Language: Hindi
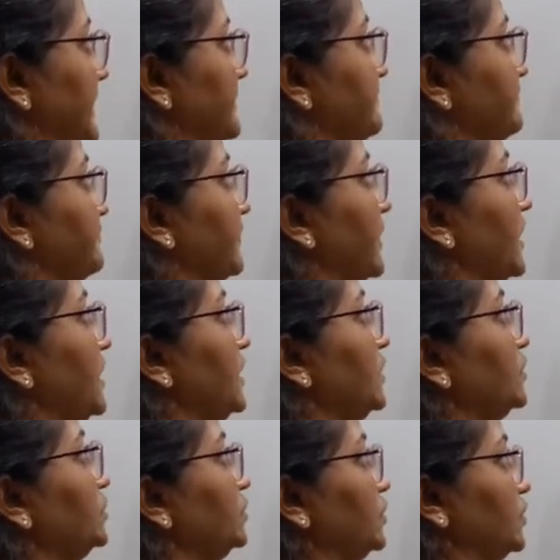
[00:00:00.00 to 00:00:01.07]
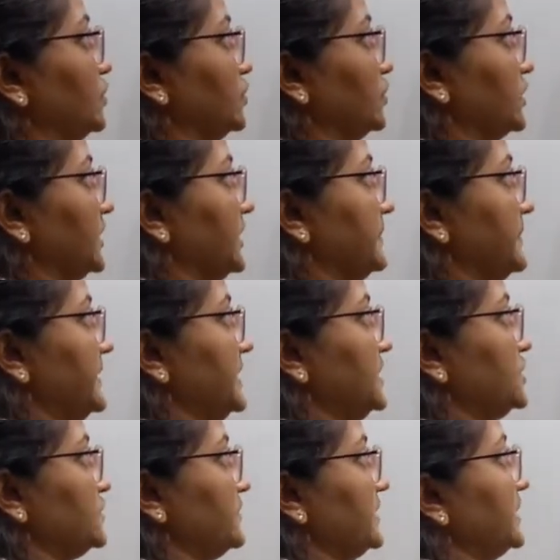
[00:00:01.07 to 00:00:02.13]
है उन दोनों के
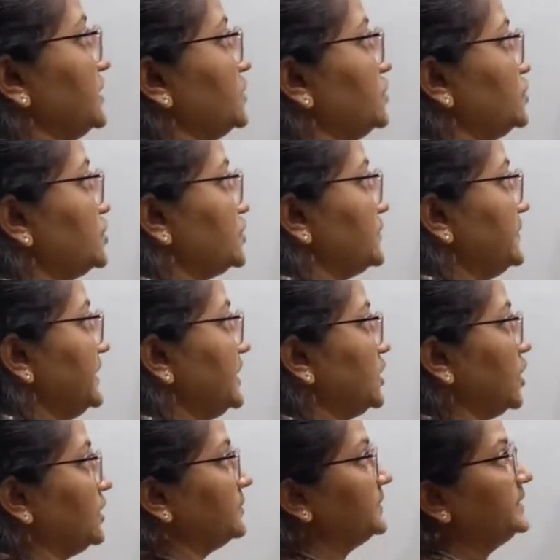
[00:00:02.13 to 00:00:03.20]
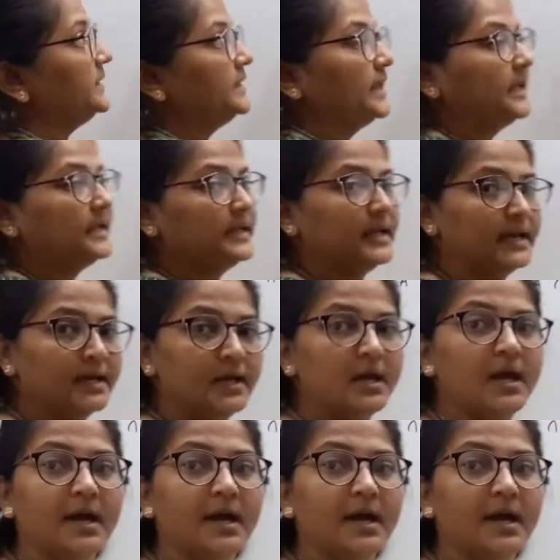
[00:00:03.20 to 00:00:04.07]
बीच में कुछ भी कॉमन नहीं है